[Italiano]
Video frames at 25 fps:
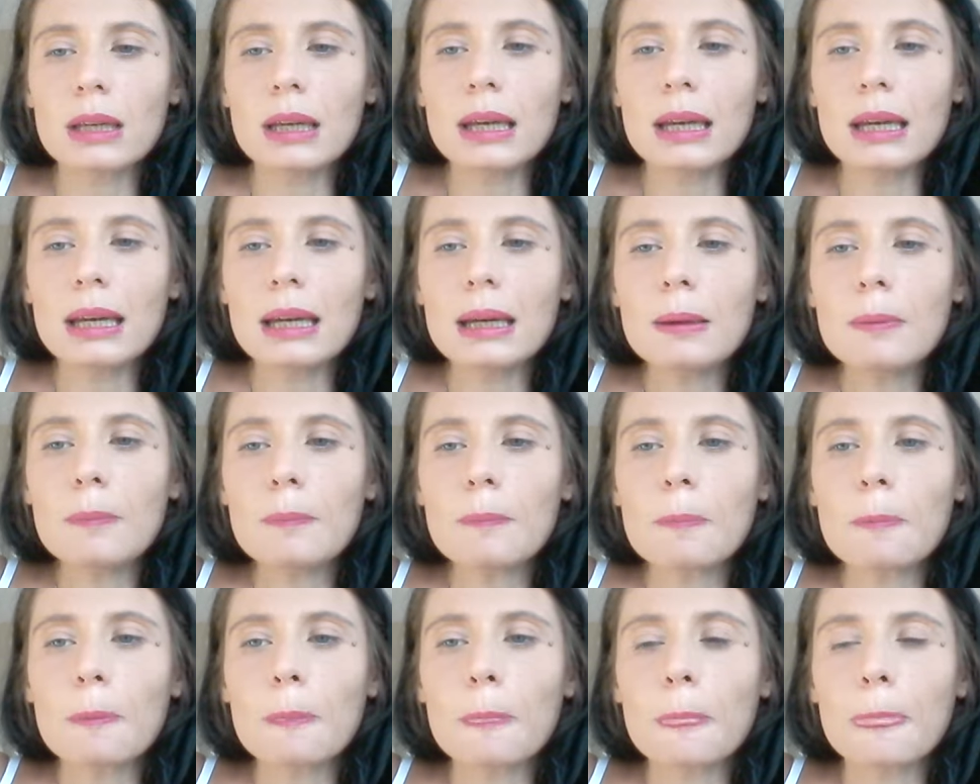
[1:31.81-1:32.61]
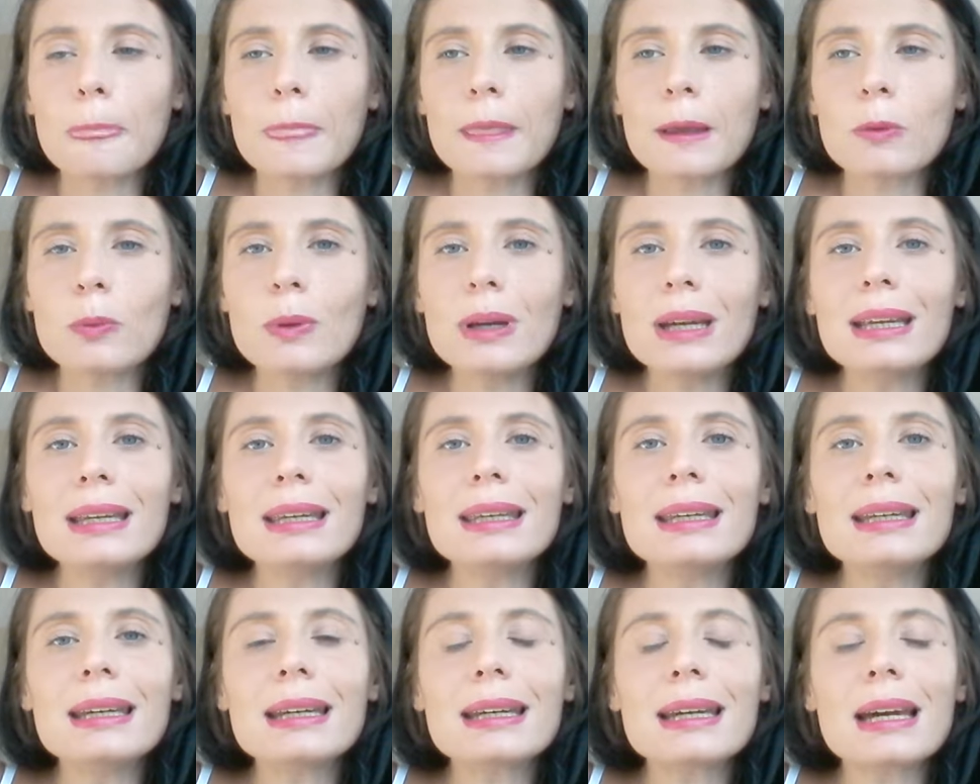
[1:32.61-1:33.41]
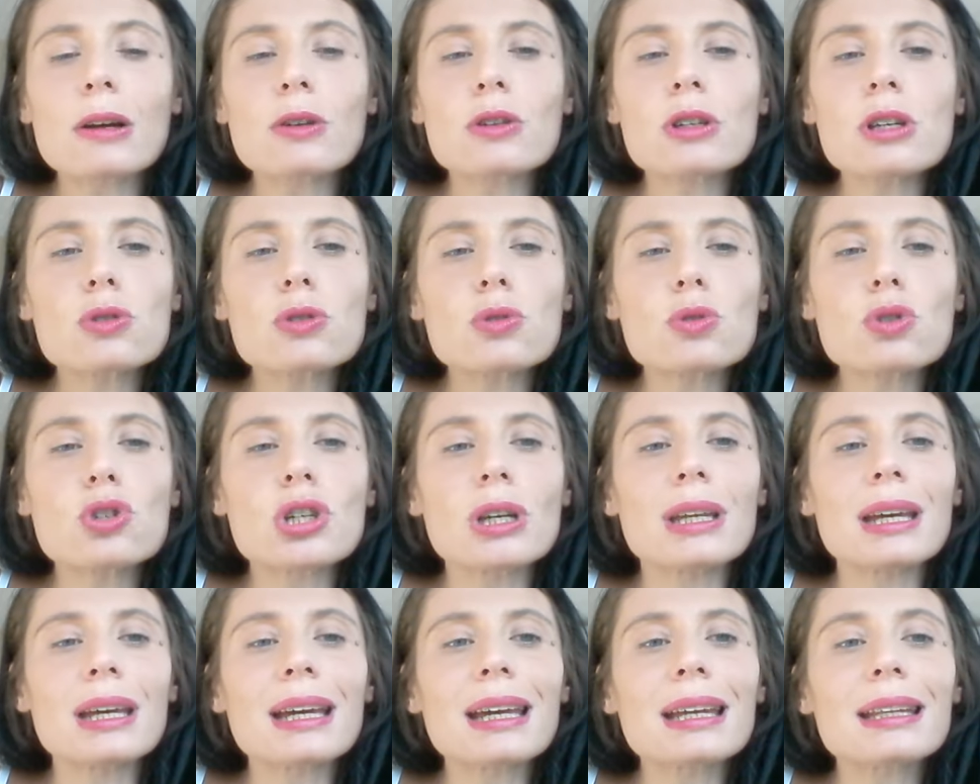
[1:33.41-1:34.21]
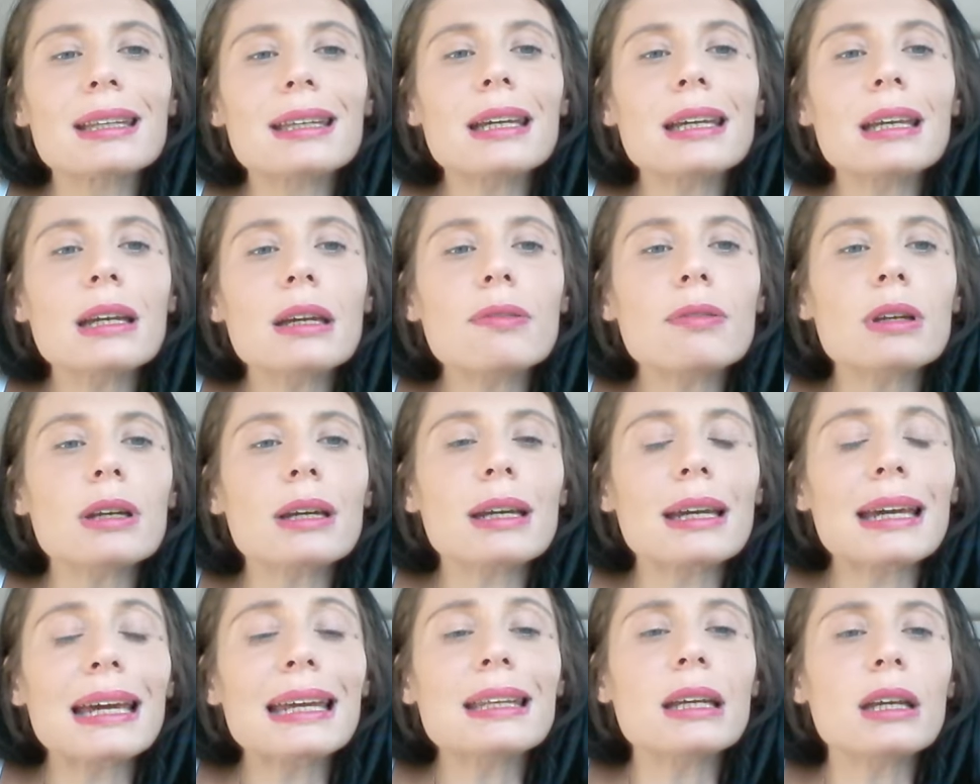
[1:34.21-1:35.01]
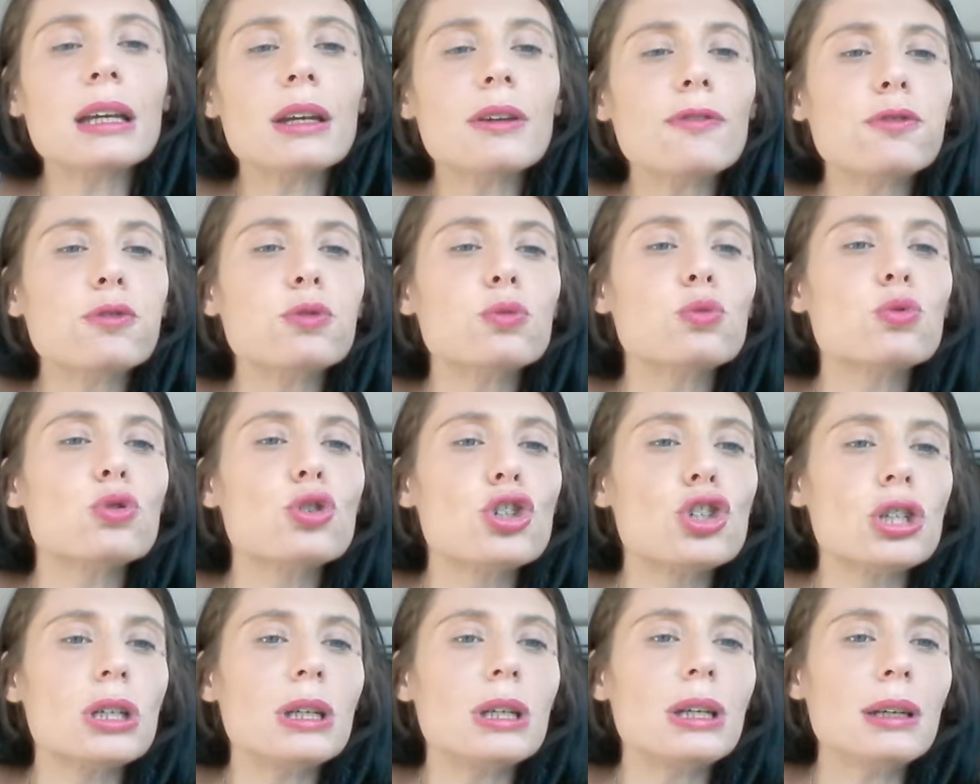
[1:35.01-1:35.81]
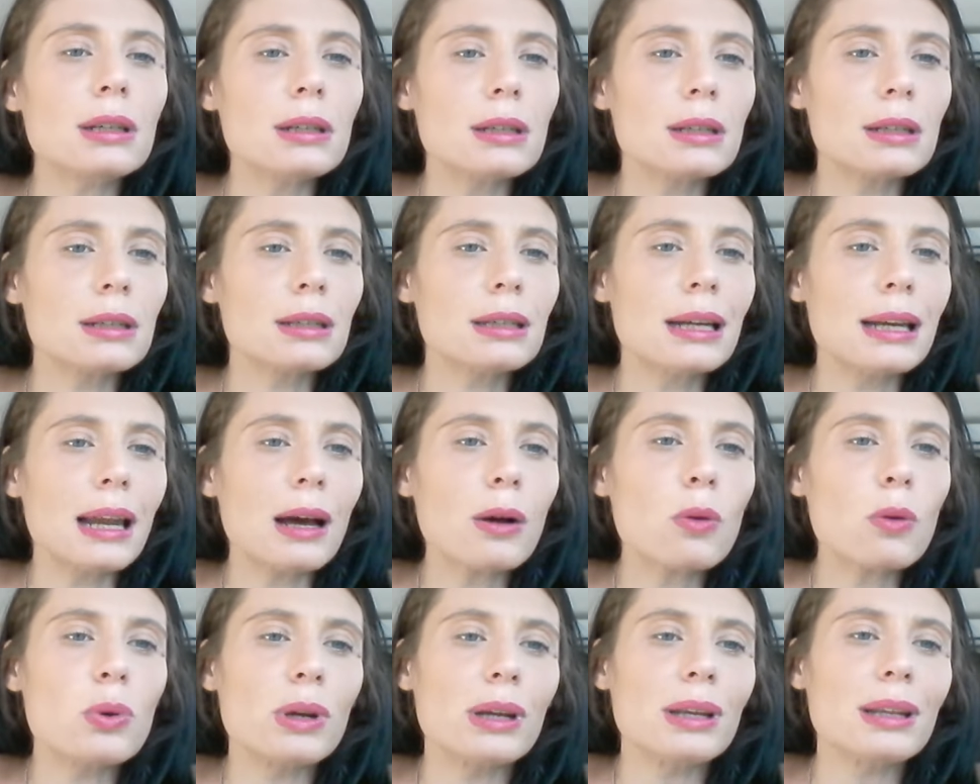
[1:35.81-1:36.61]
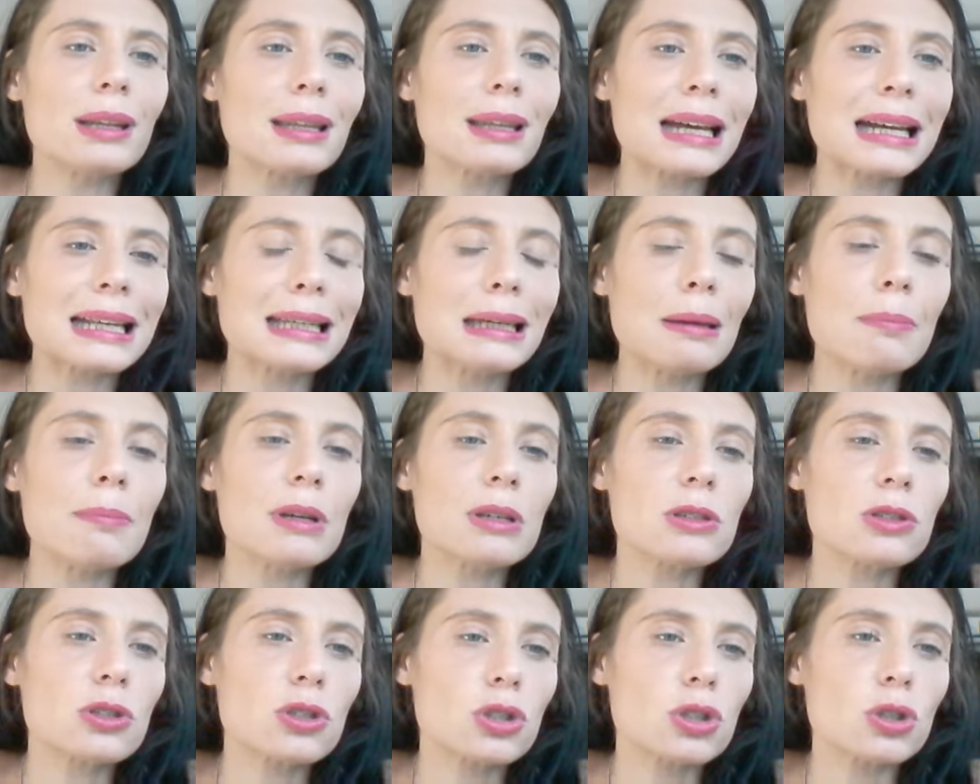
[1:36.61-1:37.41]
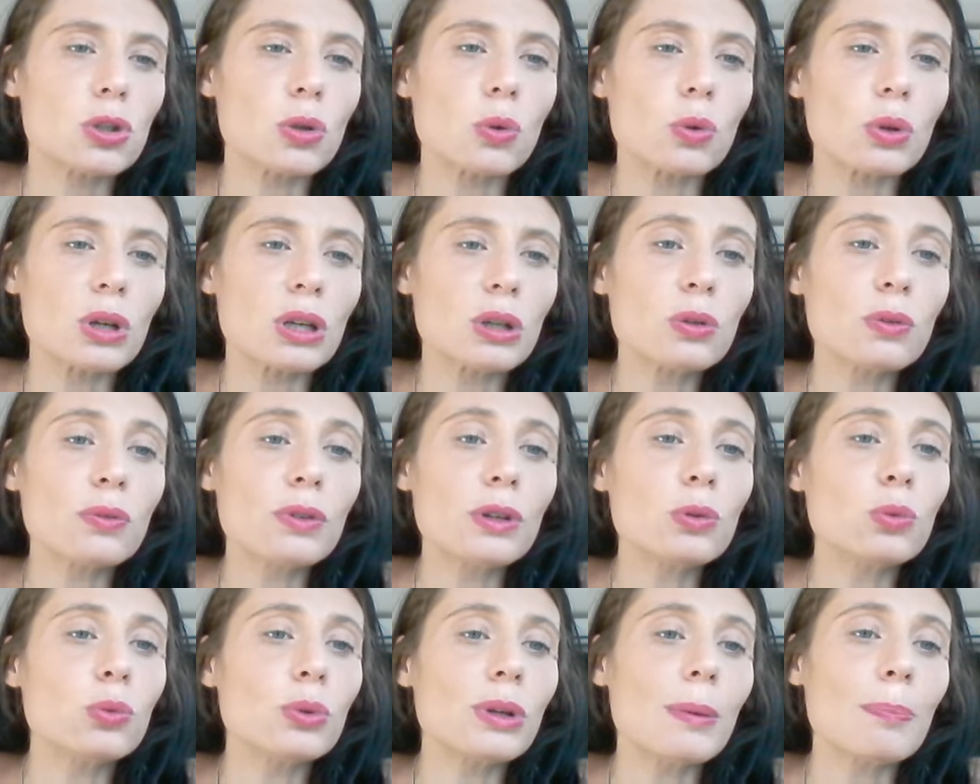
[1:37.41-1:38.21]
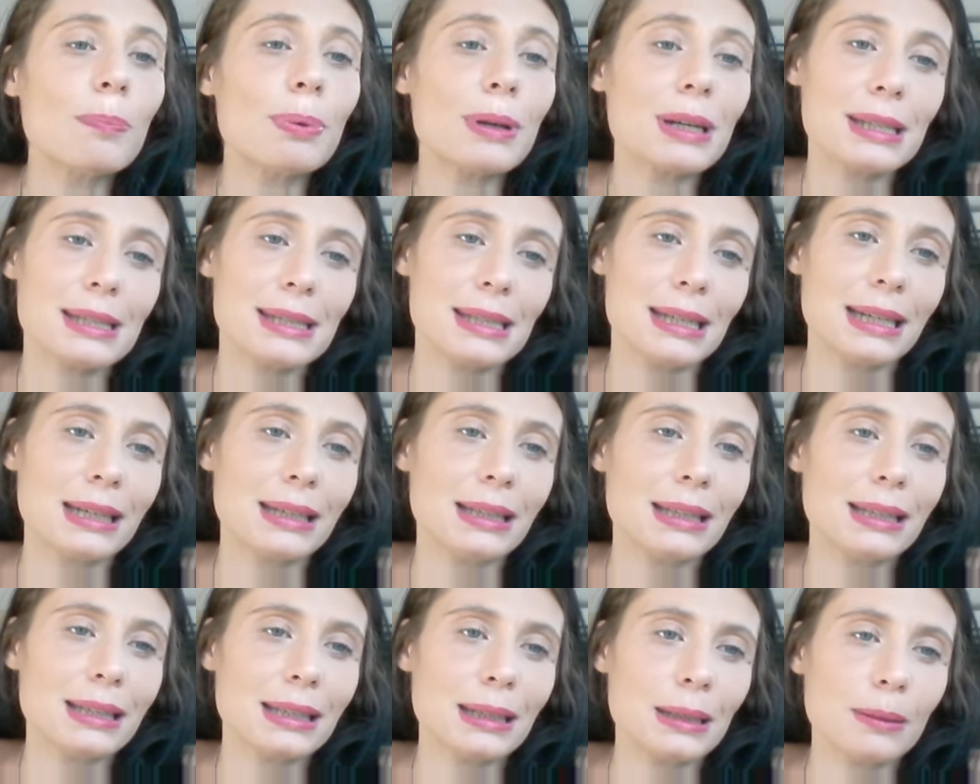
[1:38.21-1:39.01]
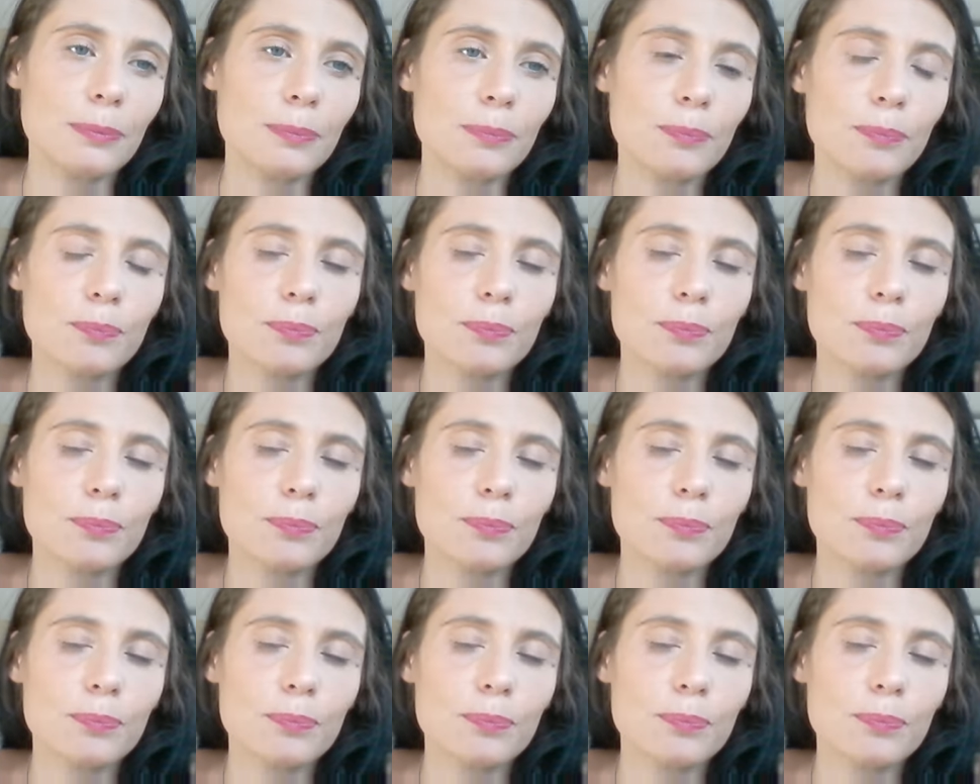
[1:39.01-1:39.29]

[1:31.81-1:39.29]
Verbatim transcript: E quindi che cosa succede? Che ti, che ti rifugi nella quinta dimensione dove lui è presente.